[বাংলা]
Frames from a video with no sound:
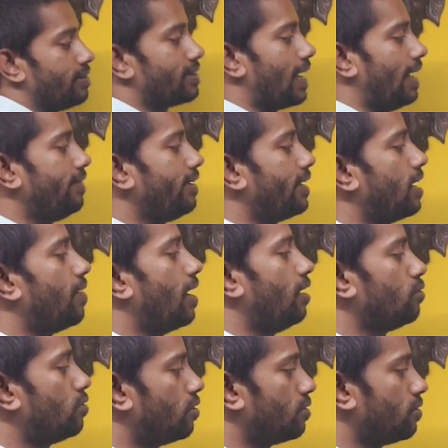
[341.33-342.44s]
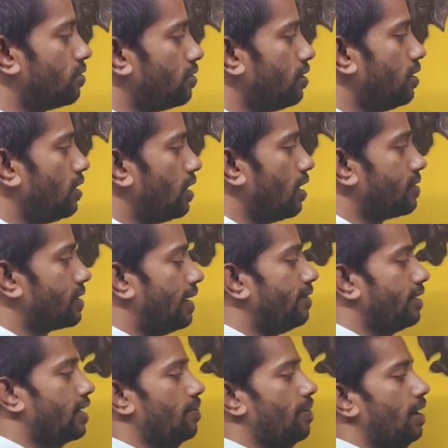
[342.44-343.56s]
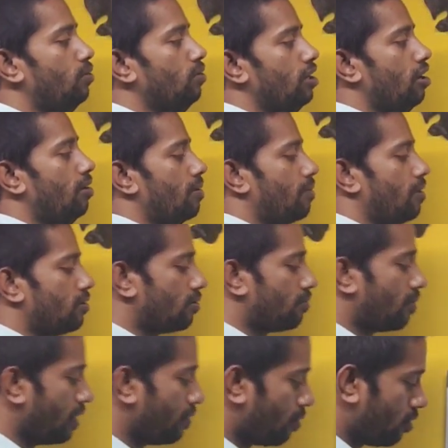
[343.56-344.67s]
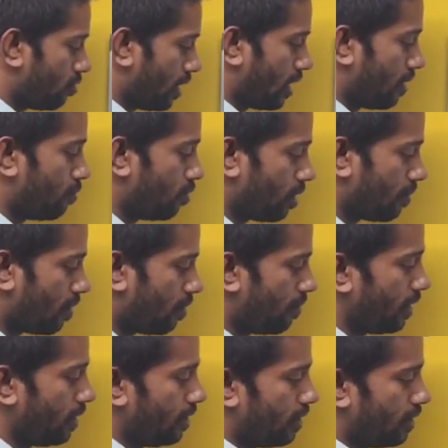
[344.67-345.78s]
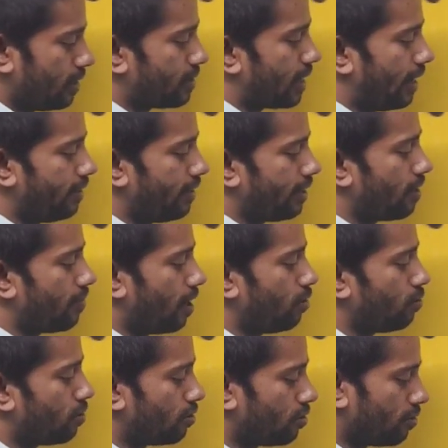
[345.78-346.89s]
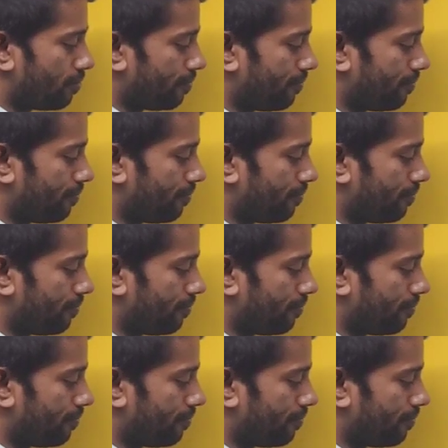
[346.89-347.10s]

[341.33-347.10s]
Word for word: সাইন থিটার ভ্যালু কত তাহলে সাইন থিটার ভ্যালু কী হবে বলো তোমরাই বলো দেখে বলতে পারবে যে সাইন থিটার ভ্যালু কত